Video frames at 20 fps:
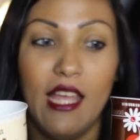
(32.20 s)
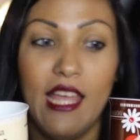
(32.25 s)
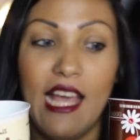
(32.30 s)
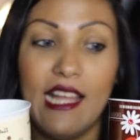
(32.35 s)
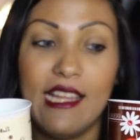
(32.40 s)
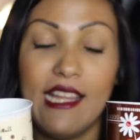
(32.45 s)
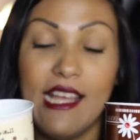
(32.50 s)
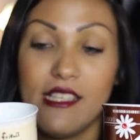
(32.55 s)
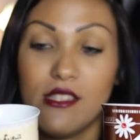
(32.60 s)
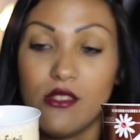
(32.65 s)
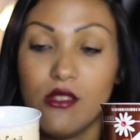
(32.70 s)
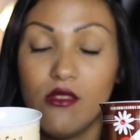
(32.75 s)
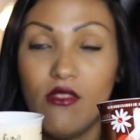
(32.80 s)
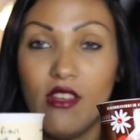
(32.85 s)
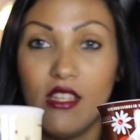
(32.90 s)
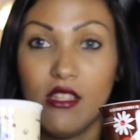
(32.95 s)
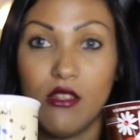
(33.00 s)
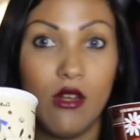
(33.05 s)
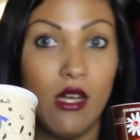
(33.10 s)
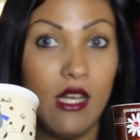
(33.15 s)
e adesso
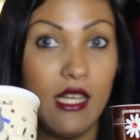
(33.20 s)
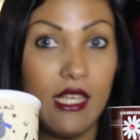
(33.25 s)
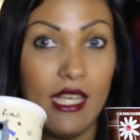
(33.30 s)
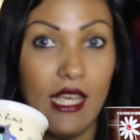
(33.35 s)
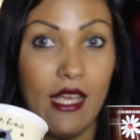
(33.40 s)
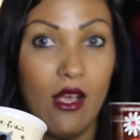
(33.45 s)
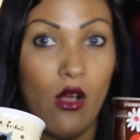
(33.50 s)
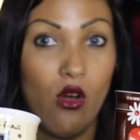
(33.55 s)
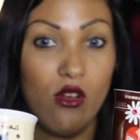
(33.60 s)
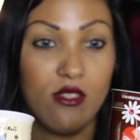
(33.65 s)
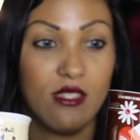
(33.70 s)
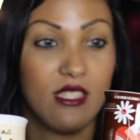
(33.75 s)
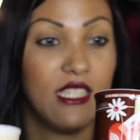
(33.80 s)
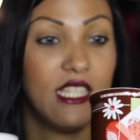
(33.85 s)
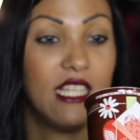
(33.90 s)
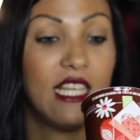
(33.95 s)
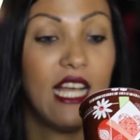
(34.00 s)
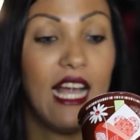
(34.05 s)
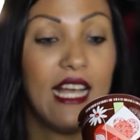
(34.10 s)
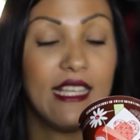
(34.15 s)
vendono anche cose
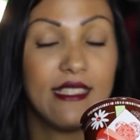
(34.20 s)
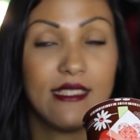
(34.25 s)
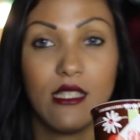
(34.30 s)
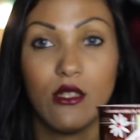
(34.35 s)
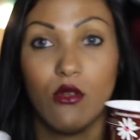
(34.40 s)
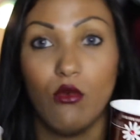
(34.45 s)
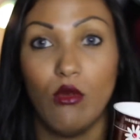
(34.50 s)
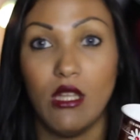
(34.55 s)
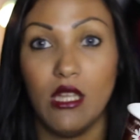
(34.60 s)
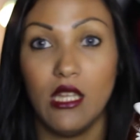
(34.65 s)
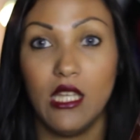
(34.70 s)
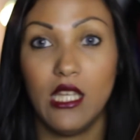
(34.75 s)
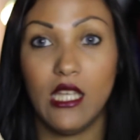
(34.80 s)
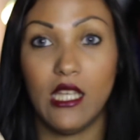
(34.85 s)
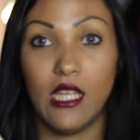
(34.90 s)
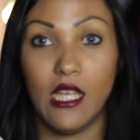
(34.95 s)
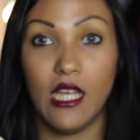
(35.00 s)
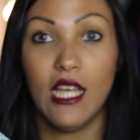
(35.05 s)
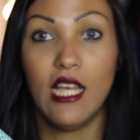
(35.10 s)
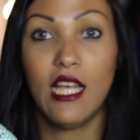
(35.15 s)
di casa,
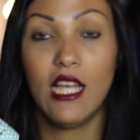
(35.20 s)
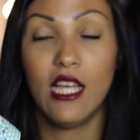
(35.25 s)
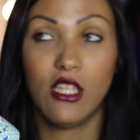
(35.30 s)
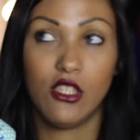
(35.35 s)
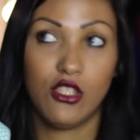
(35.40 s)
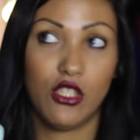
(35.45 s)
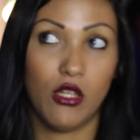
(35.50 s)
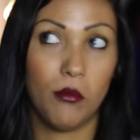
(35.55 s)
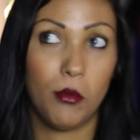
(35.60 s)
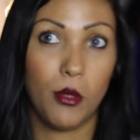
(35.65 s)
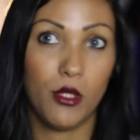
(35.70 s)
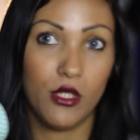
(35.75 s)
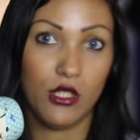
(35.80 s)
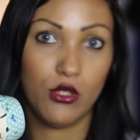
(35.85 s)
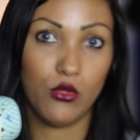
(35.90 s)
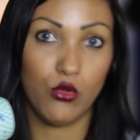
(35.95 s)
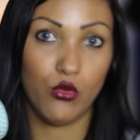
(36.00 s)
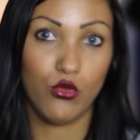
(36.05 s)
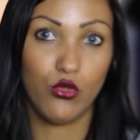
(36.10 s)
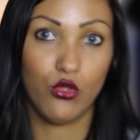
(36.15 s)
quindi c'è un po'
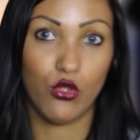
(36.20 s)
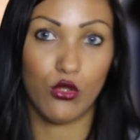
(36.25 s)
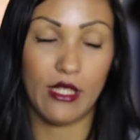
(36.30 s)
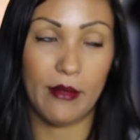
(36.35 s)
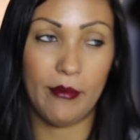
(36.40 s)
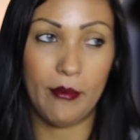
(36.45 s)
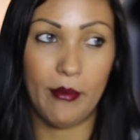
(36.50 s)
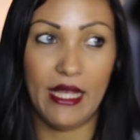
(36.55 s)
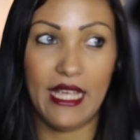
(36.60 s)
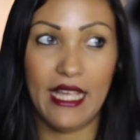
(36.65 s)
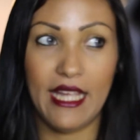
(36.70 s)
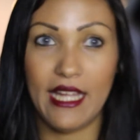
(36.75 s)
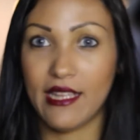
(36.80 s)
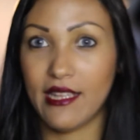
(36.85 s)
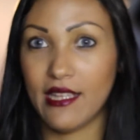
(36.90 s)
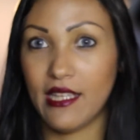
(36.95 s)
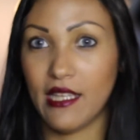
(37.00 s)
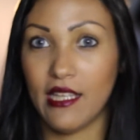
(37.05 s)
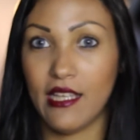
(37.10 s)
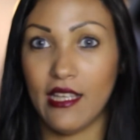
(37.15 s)
di tutto,
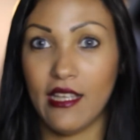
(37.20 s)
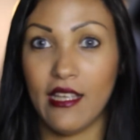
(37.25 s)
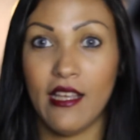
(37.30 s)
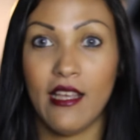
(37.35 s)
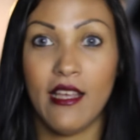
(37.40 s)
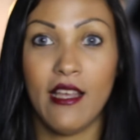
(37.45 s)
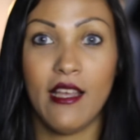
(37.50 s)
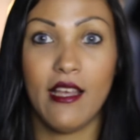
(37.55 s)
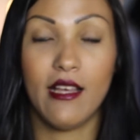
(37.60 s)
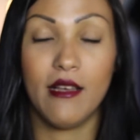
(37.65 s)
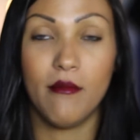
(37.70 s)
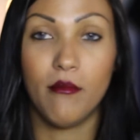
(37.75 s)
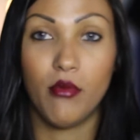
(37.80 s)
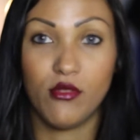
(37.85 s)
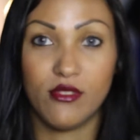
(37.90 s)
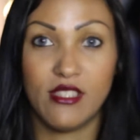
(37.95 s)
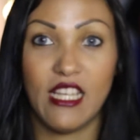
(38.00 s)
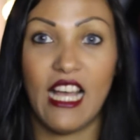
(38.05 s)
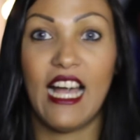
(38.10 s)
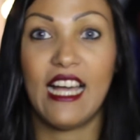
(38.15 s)
tappeti,
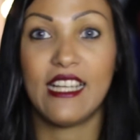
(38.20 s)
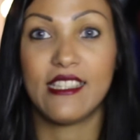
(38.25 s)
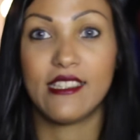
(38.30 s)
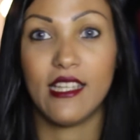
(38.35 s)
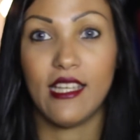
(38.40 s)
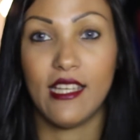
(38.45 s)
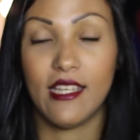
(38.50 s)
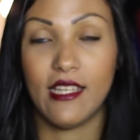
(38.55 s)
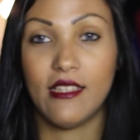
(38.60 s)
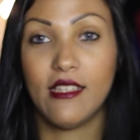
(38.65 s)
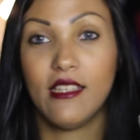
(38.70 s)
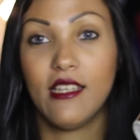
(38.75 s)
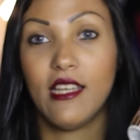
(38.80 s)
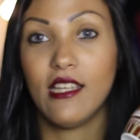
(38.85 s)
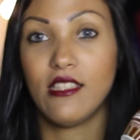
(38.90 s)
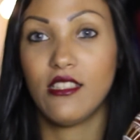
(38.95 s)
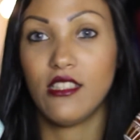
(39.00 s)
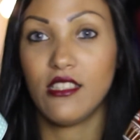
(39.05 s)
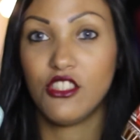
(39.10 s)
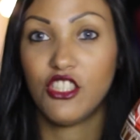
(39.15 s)
posate
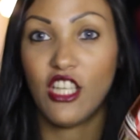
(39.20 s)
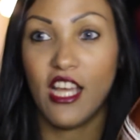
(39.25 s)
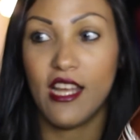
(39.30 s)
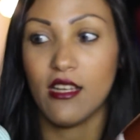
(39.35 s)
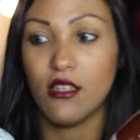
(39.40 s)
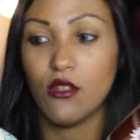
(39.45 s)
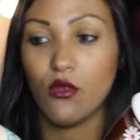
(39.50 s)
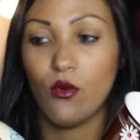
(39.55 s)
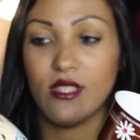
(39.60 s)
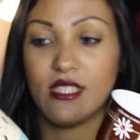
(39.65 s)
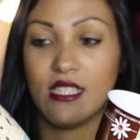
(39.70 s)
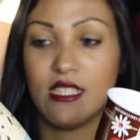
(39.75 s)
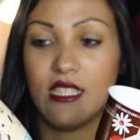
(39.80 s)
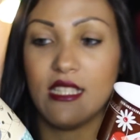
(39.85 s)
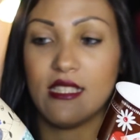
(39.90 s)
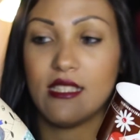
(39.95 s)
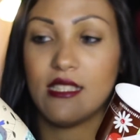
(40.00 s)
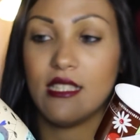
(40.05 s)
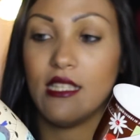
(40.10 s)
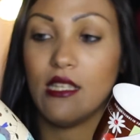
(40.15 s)
e c'erano queste
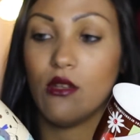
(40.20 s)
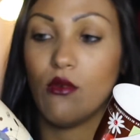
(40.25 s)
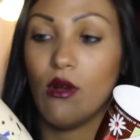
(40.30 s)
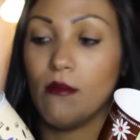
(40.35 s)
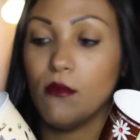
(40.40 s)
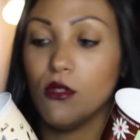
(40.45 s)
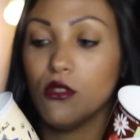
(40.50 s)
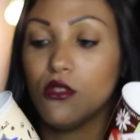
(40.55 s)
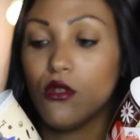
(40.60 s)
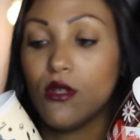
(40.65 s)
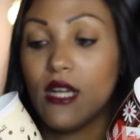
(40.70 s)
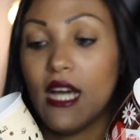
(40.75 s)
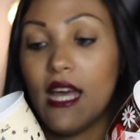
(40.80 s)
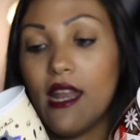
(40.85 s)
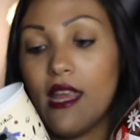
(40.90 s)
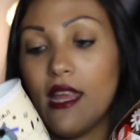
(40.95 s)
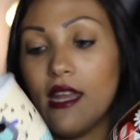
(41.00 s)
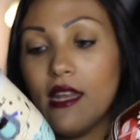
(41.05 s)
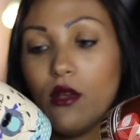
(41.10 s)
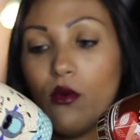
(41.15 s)
tazzine qua molto
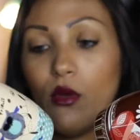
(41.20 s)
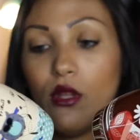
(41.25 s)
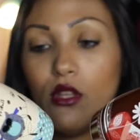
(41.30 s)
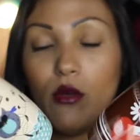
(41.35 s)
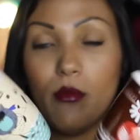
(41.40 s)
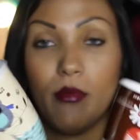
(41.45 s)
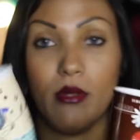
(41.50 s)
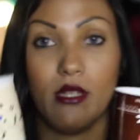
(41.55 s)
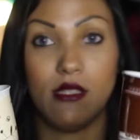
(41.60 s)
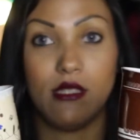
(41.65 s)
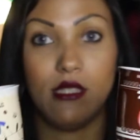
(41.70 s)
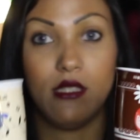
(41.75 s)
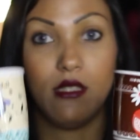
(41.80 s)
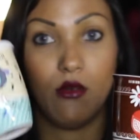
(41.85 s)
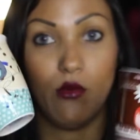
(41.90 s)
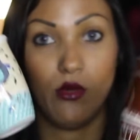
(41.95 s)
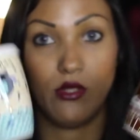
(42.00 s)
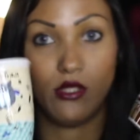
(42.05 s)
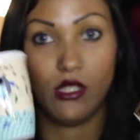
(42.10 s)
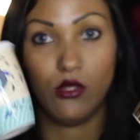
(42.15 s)
carine, quindi ho preso
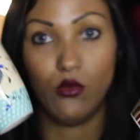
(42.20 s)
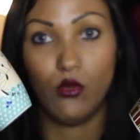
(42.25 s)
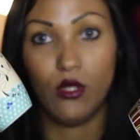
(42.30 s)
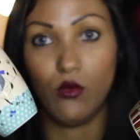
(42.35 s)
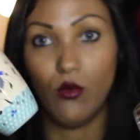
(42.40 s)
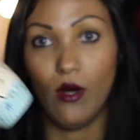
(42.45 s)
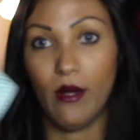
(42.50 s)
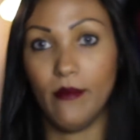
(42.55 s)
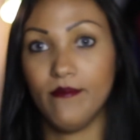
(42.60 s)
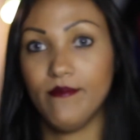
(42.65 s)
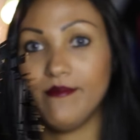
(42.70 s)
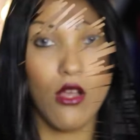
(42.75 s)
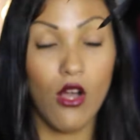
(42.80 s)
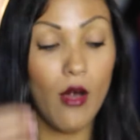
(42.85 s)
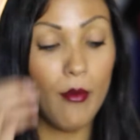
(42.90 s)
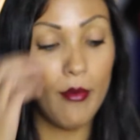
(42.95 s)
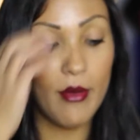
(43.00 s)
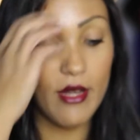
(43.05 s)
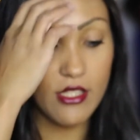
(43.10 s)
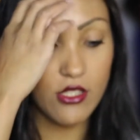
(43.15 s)
queste due qua.
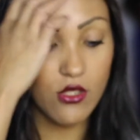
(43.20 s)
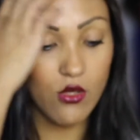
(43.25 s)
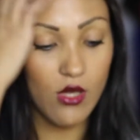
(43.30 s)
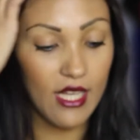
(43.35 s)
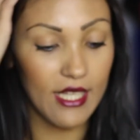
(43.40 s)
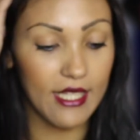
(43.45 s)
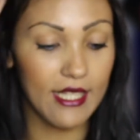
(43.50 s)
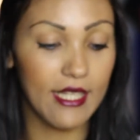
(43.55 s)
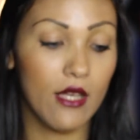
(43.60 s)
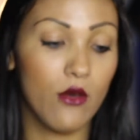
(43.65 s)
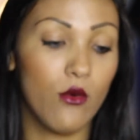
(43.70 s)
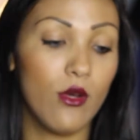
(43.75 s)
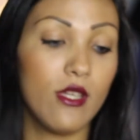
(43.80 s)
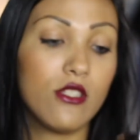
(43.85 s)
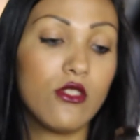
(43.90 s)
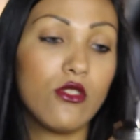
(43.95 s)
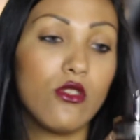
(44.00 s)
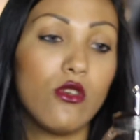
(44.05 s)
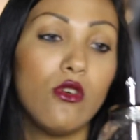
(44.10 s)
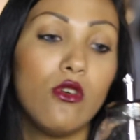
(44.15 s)
Ho preso anche
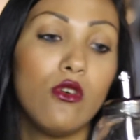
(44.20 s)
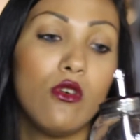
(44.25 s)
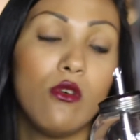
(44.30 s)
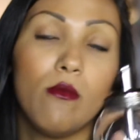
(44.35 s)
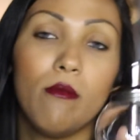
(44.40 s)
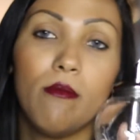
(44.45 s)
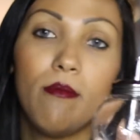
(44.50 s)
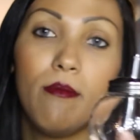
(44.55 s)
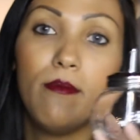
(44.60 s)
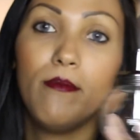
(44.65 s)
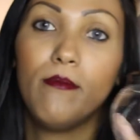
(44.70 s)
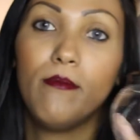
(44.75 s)
questo